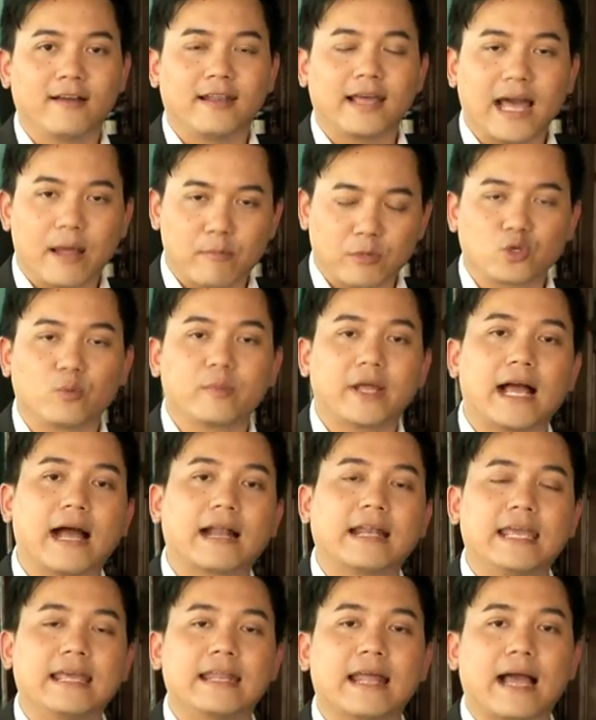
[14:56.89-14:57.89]
และการประชุมในค
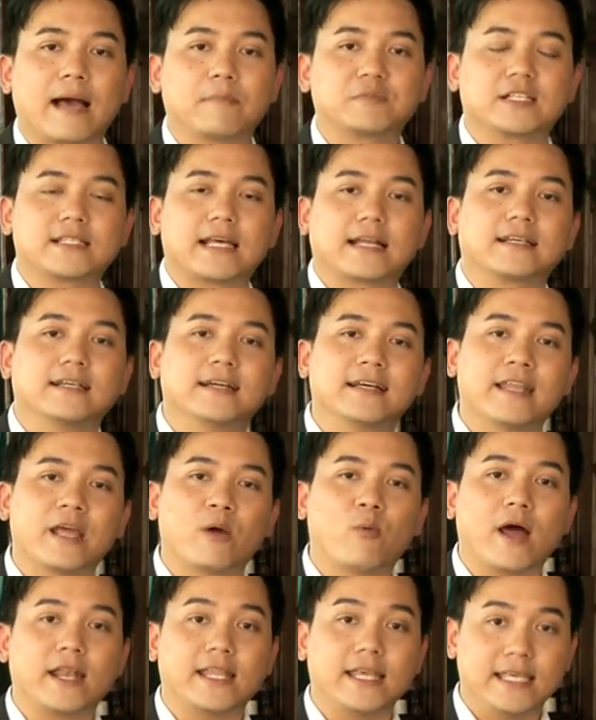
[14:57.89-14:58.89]
รั้งนี้นะครับจะจัดขึ้น
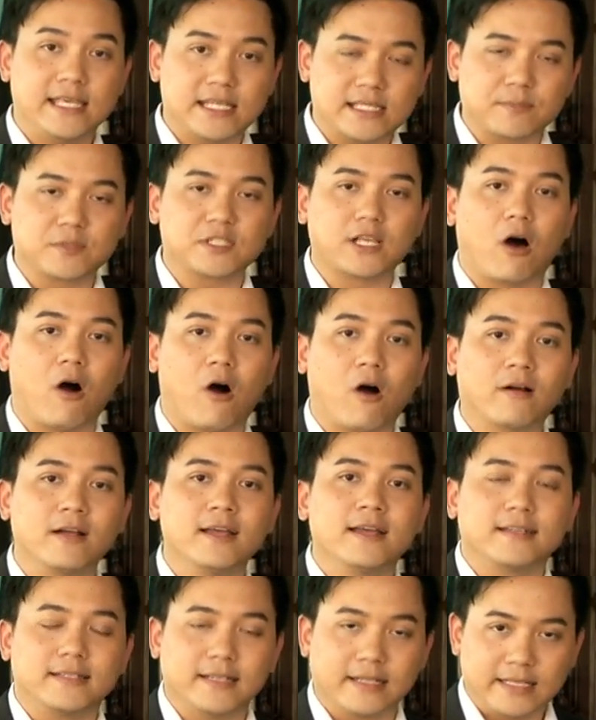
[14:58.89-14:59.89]
ในวันที่
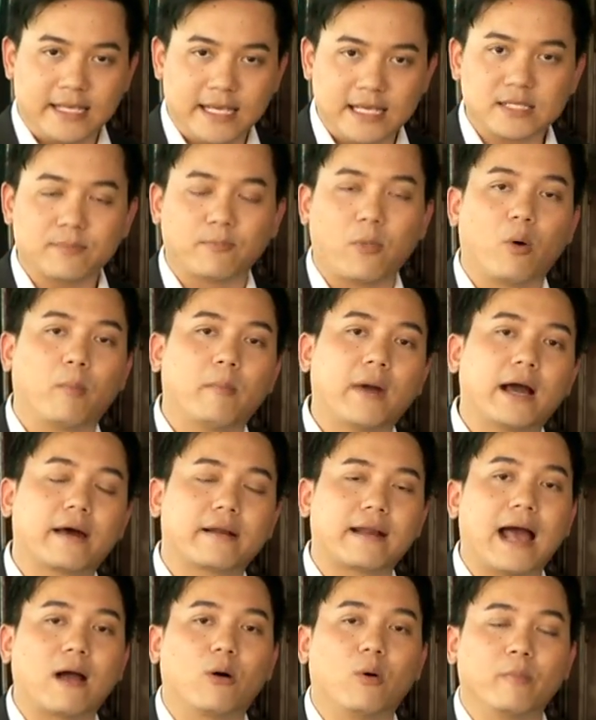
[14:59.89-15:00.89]
22 ถึง 26 มก
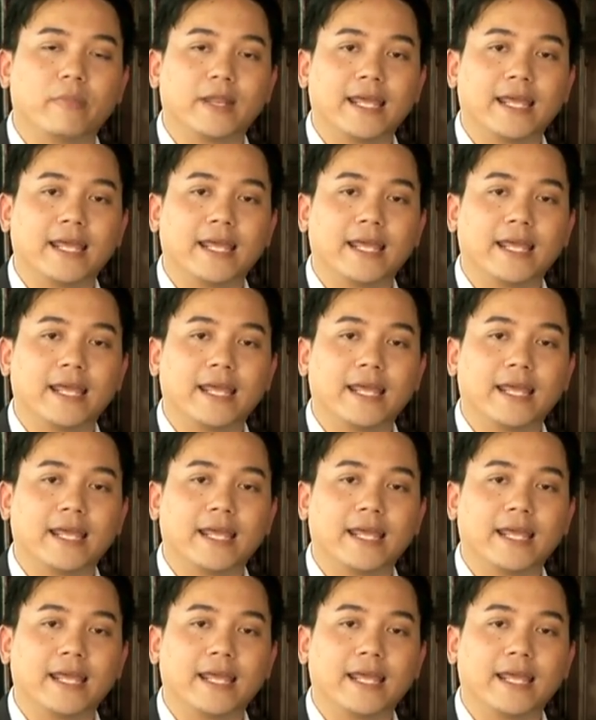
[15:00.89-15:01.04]
ราคม